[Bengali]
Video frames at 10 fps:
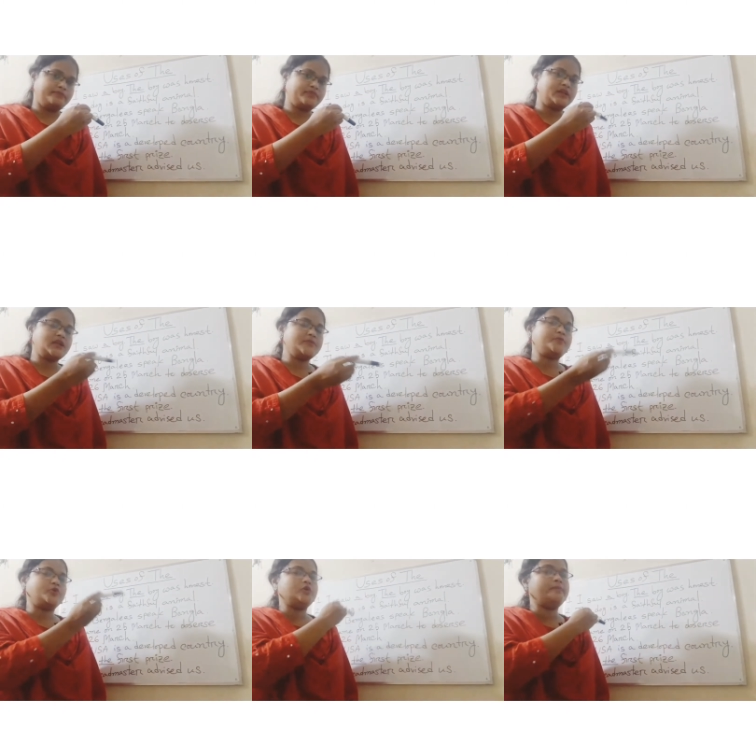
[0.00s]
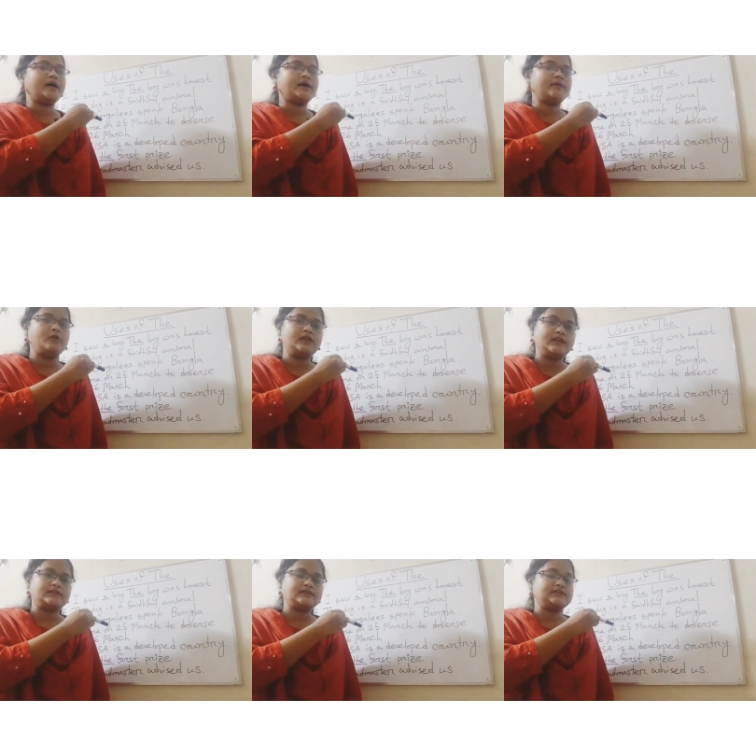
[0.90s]
এটা আমি প্রথম বাক্যে বলে
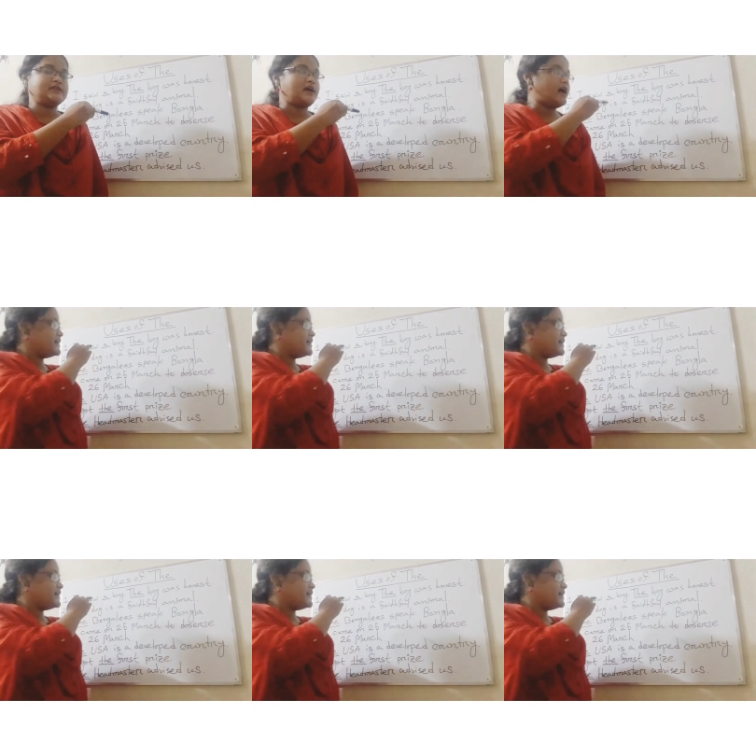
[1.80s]
দিয়েছি যে আই